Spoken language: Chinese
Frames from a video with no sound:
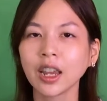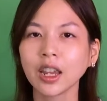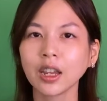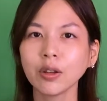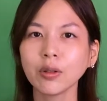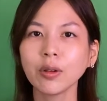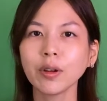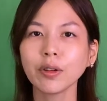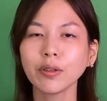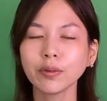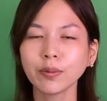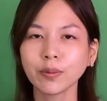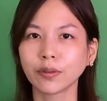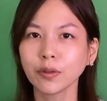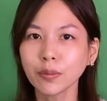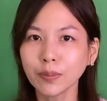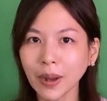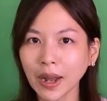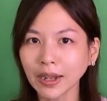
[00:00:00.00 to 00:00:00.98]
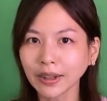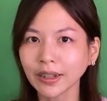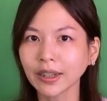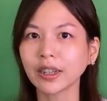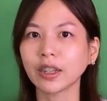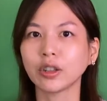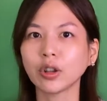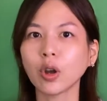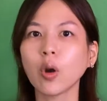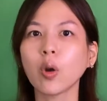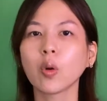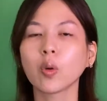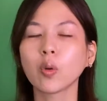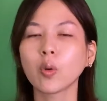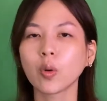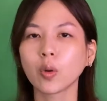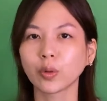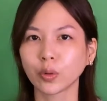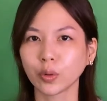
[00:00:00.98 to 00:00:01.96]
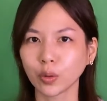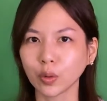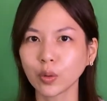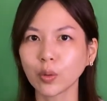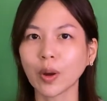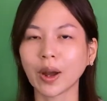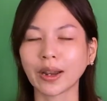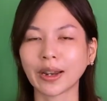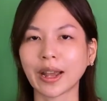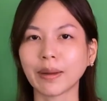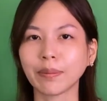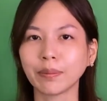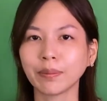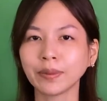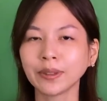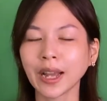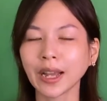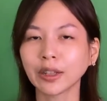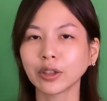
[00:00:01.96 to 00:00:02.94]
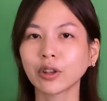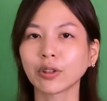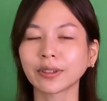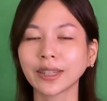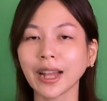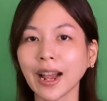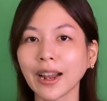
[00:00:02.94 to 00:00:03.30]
因为富邦可以透过旅馆来带动